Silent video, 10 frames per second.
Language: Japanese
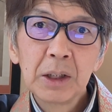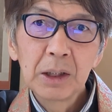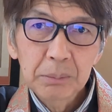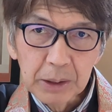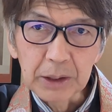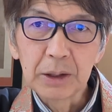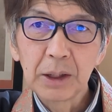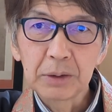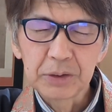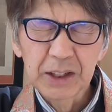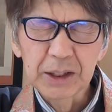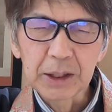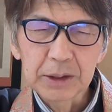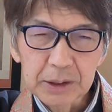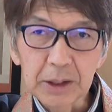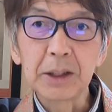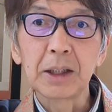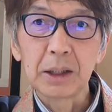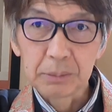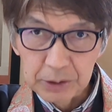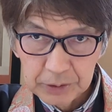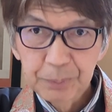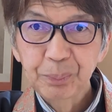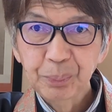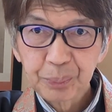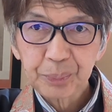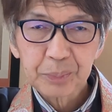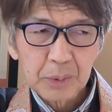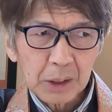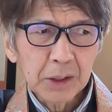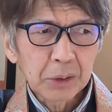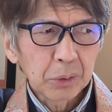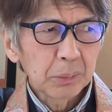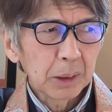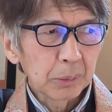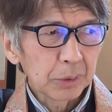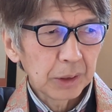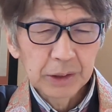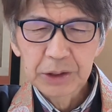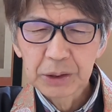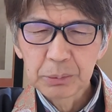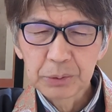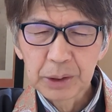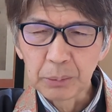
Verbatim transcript: やっぱりあの在家やったら叩かれます。この前も、えー、自分で